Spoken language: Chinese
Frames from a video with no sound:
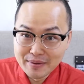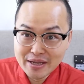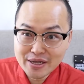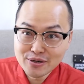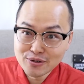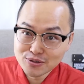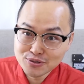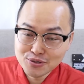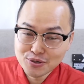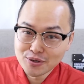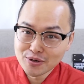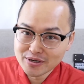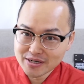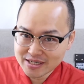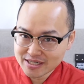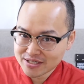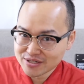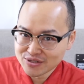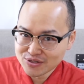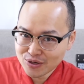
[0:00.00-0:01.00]
没有错，
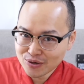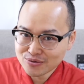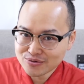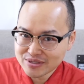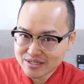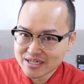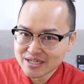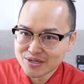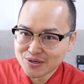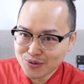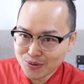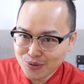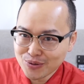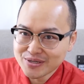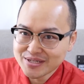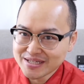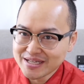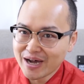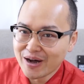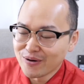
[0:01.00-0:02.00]
冷冻的锅
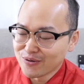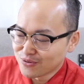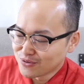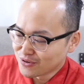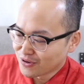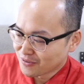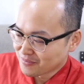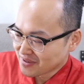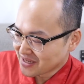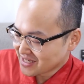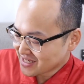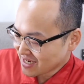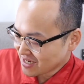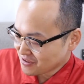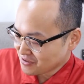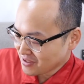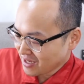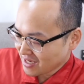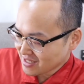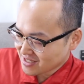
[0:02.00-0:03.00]
烧乌龙面，现在
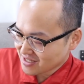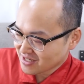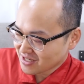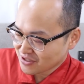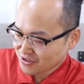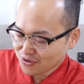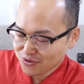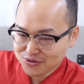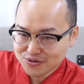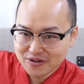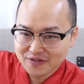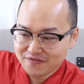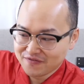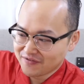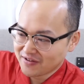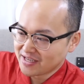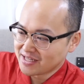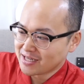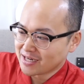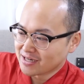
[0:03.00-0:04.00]
因为它是冷冻，所以
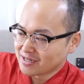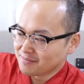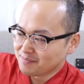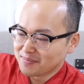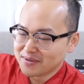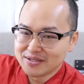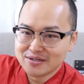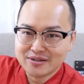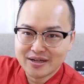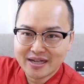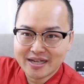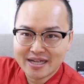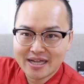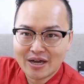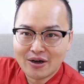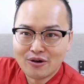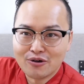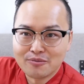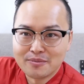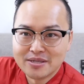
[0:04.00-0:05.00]
非常的冰了。你看
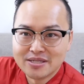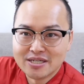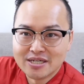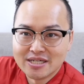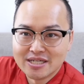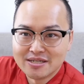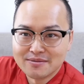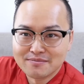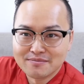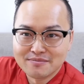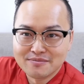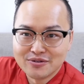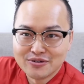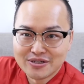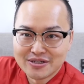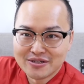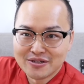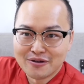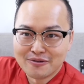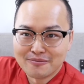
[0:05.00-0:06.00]
到后面都已经有
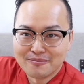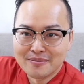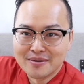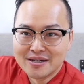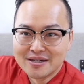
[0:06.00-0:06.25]
点弄。